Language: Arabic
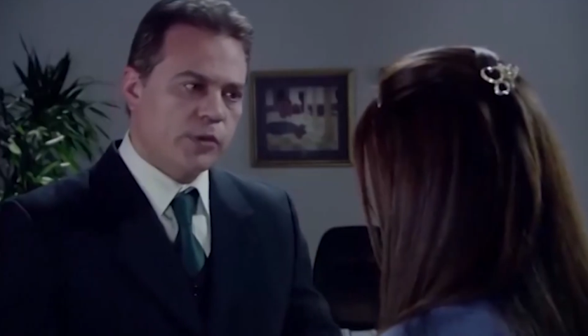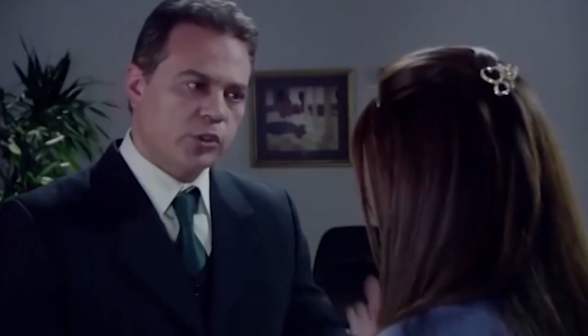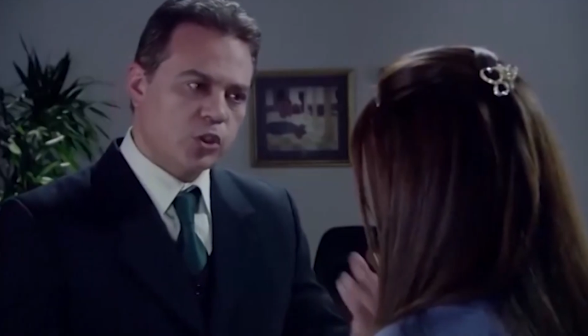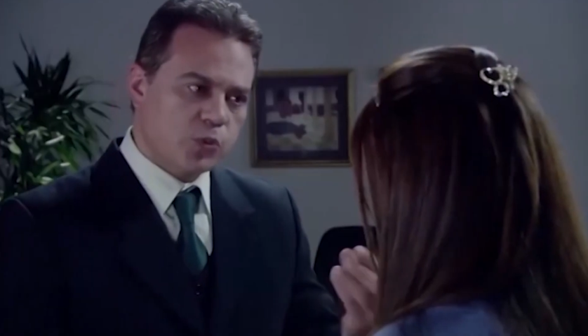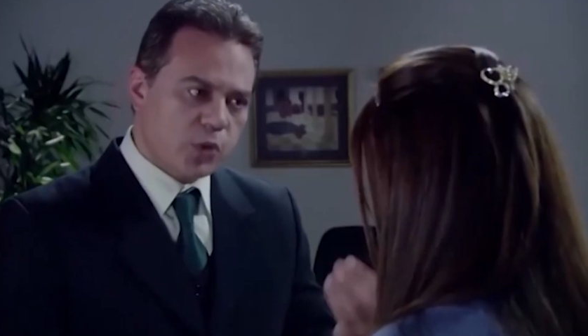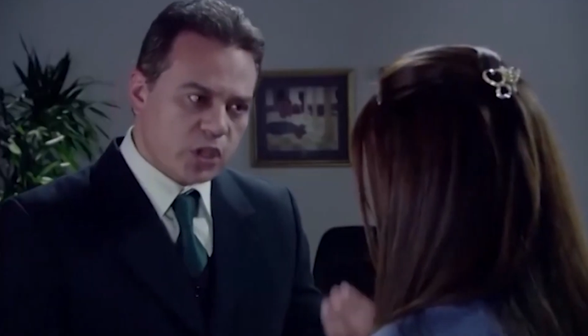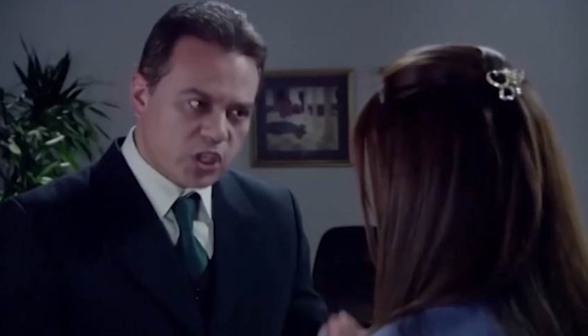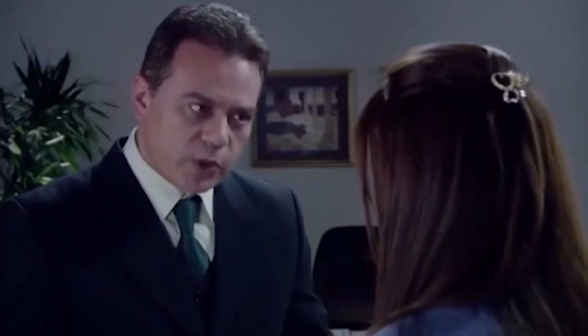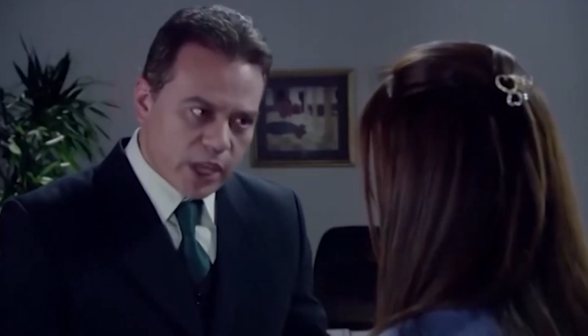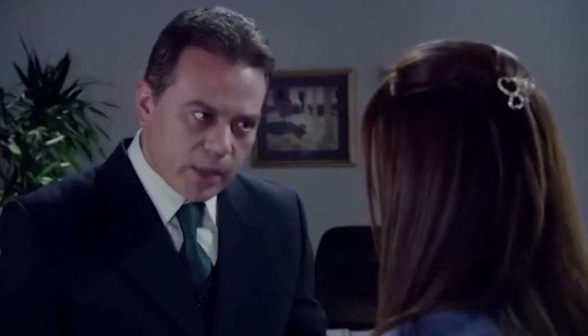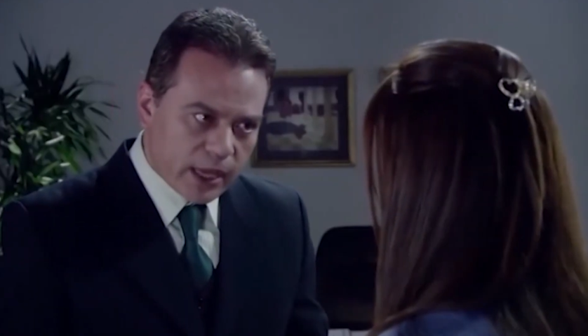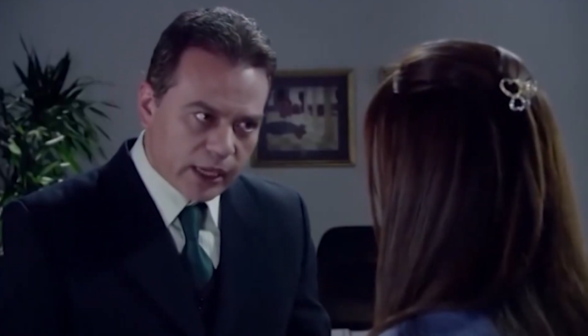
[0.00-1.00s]
يبقى تصبري
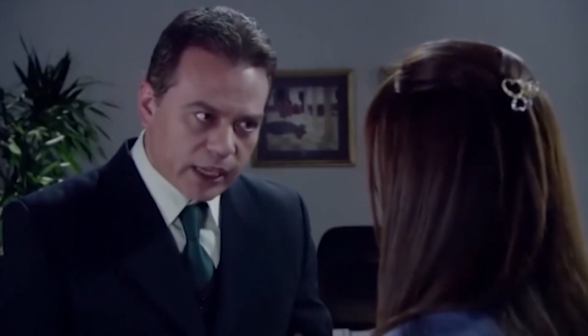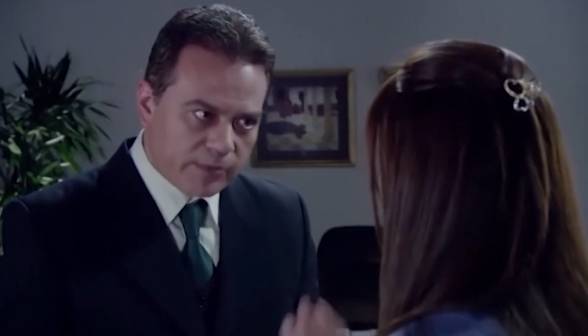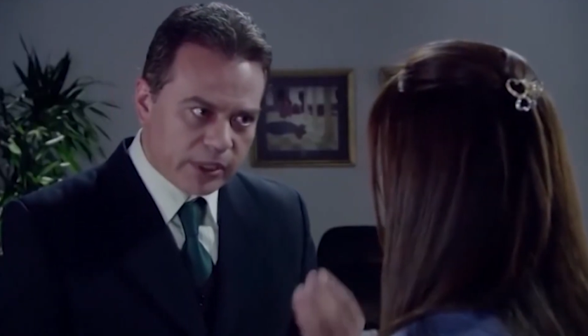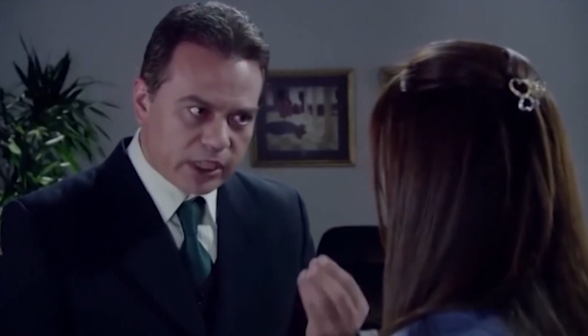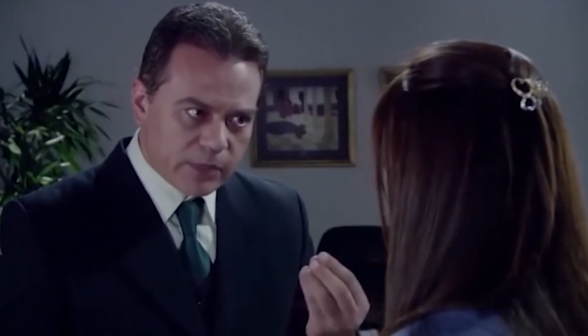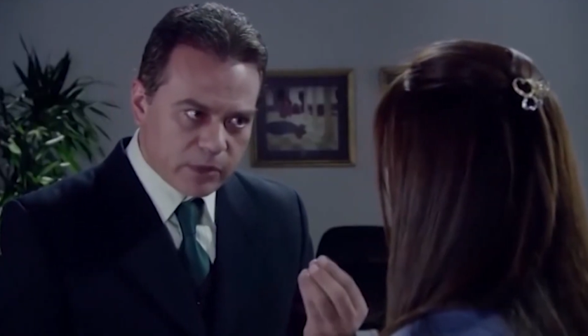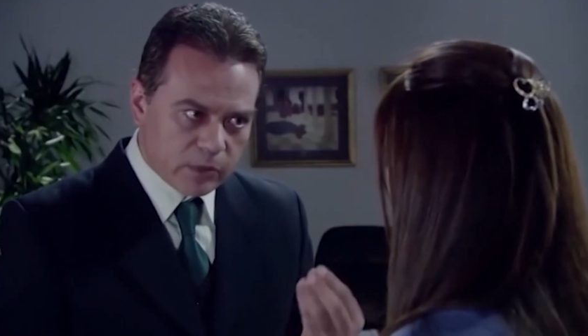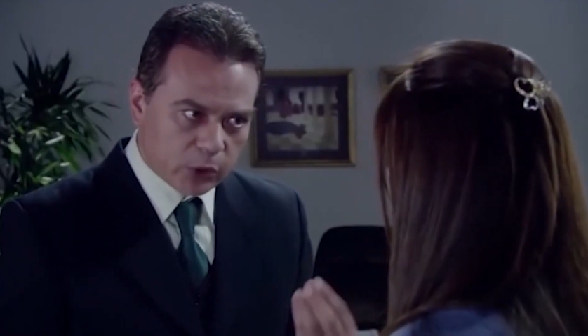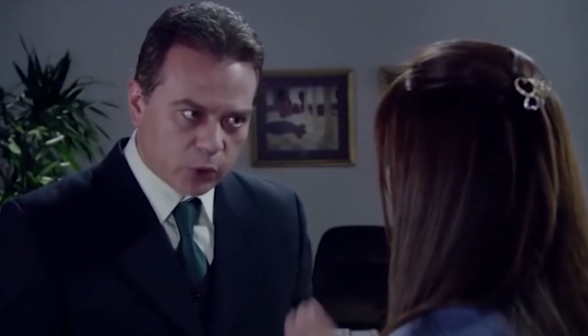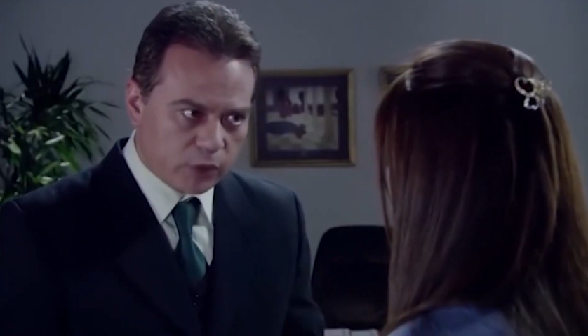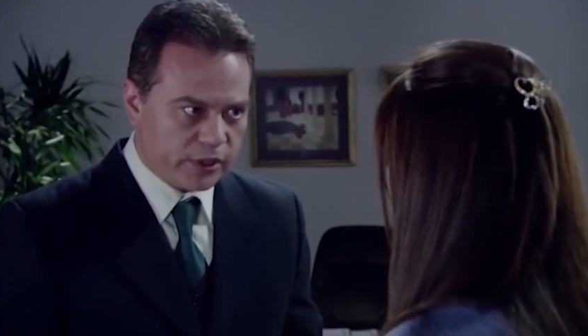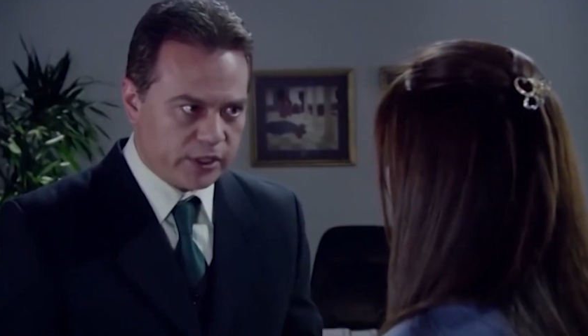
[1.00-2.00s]
شويه بقى لغايه ما تلمي
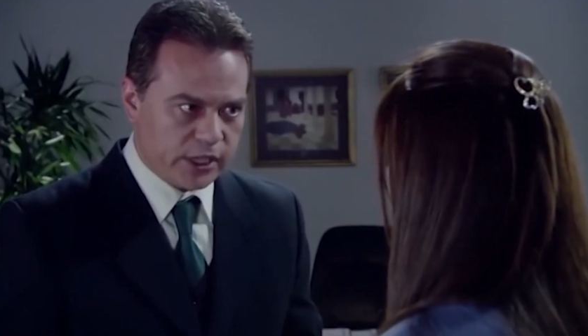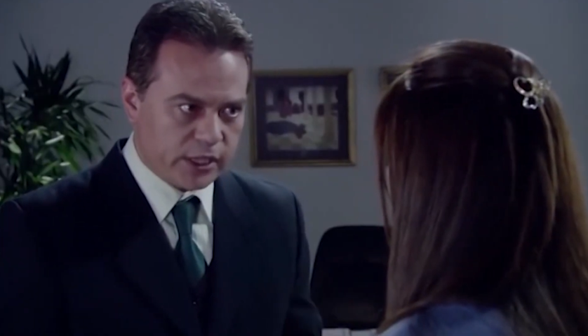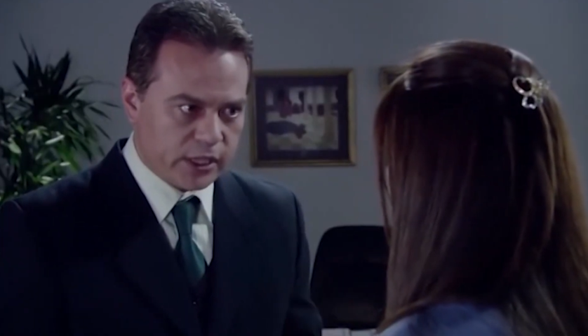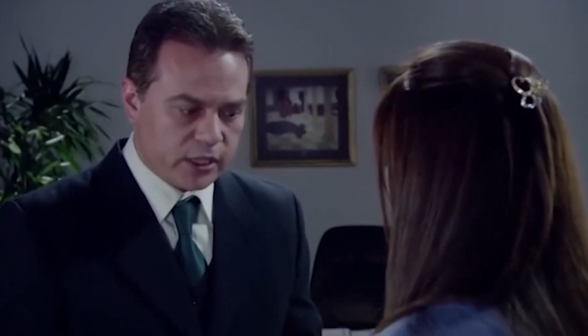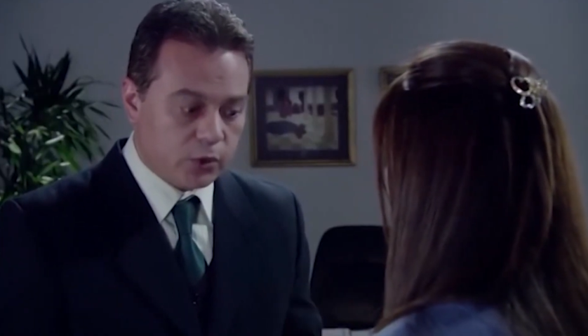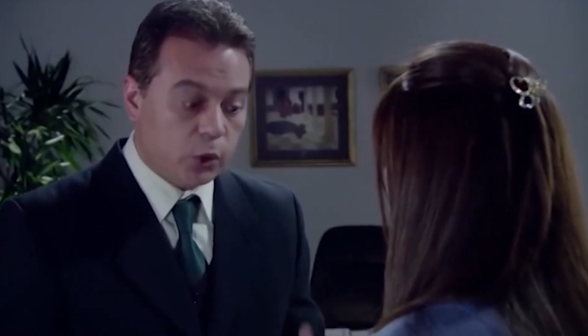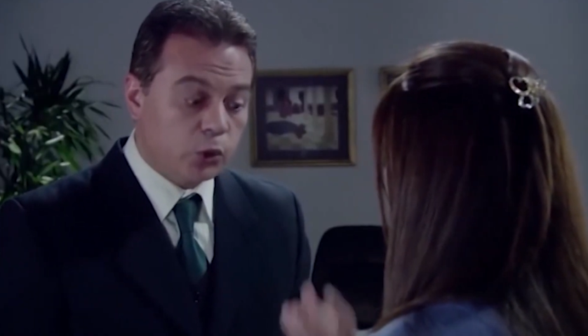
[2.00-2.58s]
الموضوع في ايديكي